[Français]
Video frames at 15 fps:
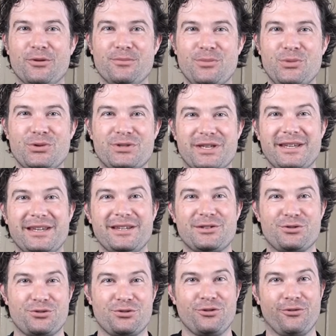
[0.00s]
Musée
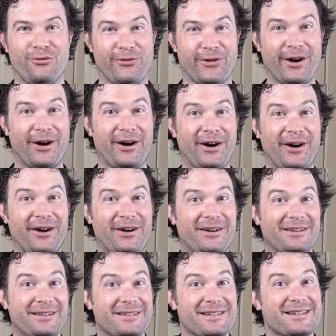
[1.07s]
du Fort
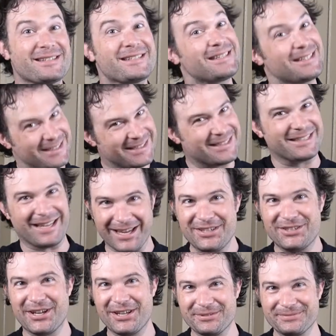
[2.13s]

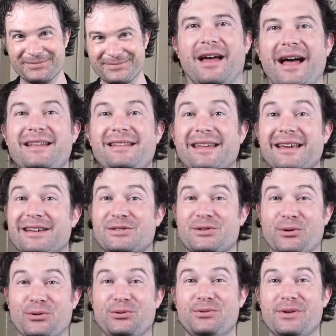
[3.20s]
Saint-Jean.
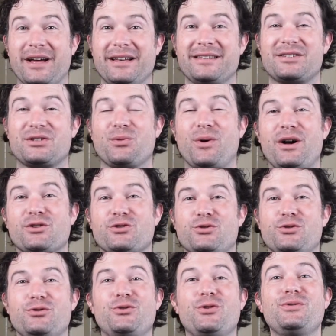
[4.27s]
Intéressons-nous à l'histoire
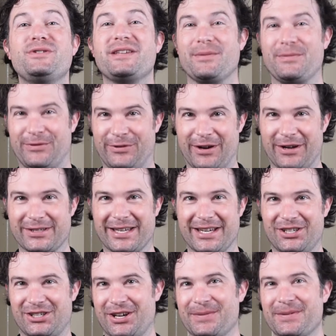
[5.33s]
du deuxième Fort
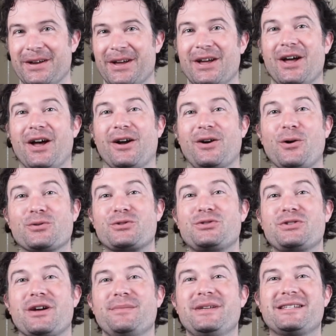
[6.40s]
Saint-Jean.
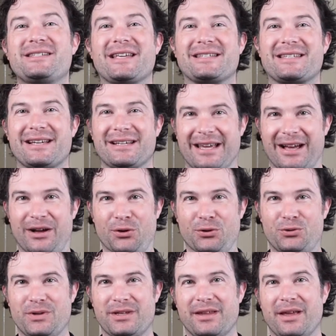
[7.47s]
Conçu en
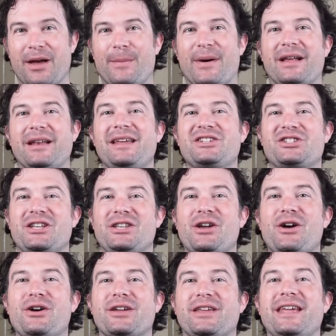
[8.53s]
1748 par l'ingénieur